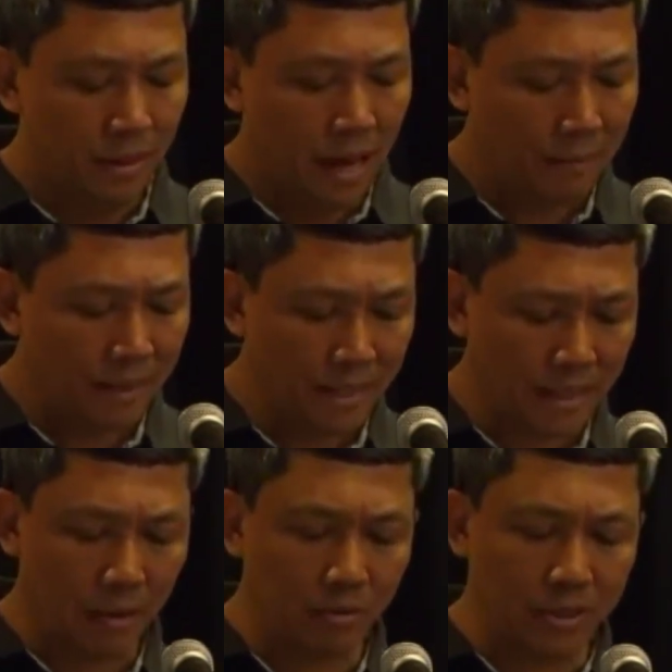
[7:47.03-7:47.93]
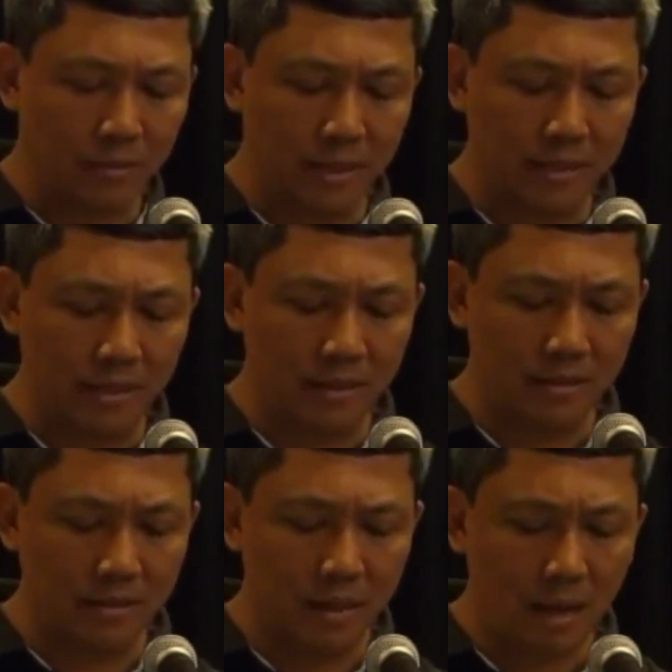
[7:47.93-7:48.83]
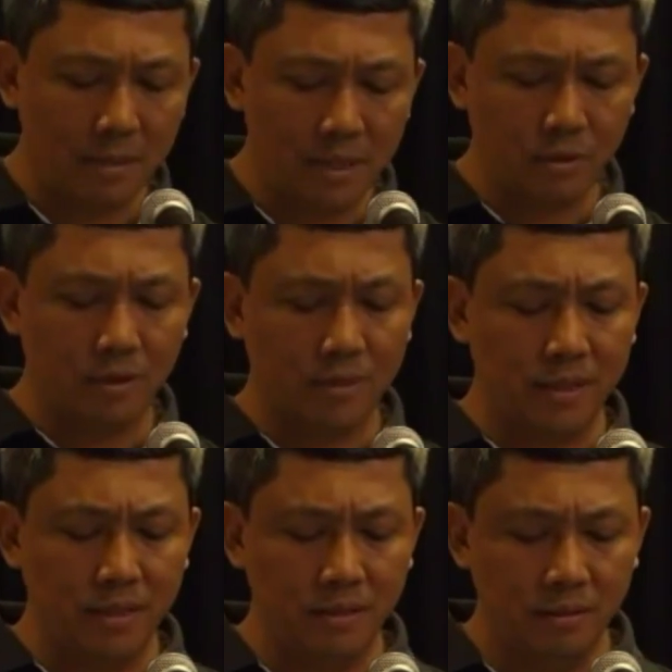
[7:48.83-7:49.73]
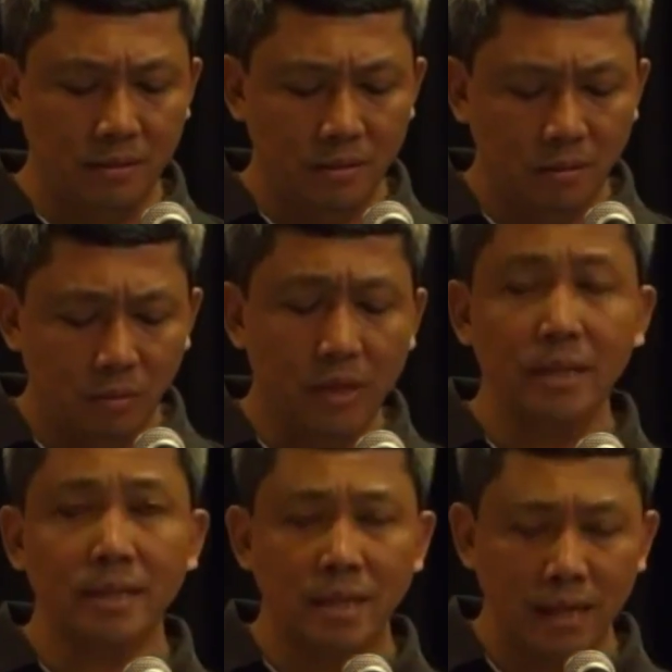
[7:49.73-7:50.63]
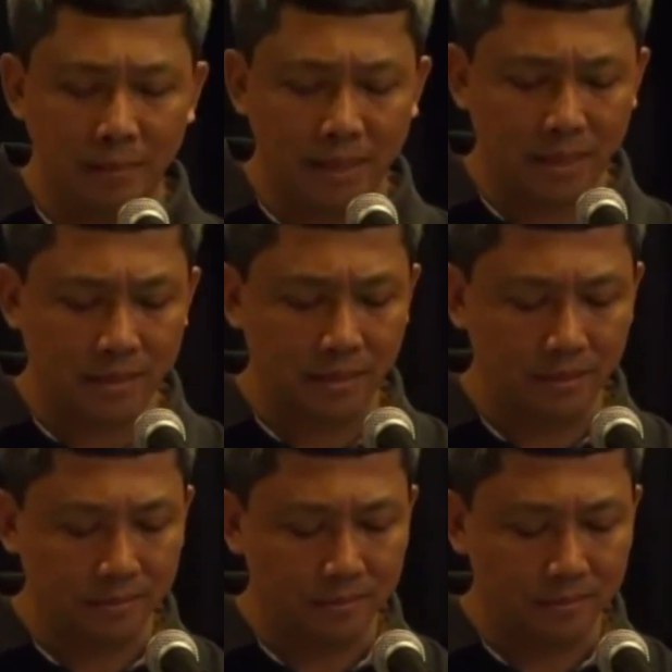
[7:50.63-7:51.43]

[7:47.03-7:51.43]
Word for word: Apa dia takut sama kita? Apa dia sudah pergi? Mungkin dia sedang emigrasi.